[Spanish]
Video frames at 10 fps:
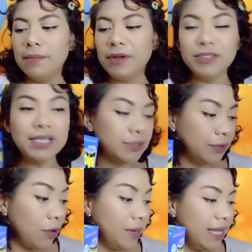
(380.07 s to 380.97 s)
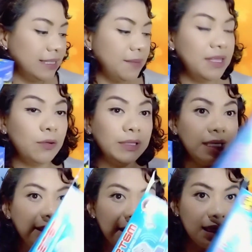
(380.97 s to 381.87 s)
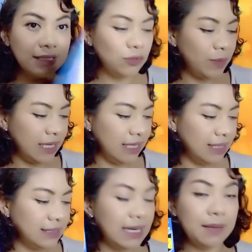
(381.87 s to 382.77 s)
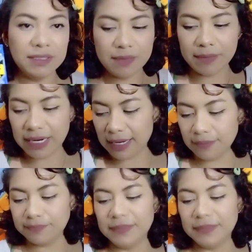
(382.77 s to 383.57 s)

Pero chicas, cuando abrí este me di cuenta que traía sus plaquitas de la misma marca.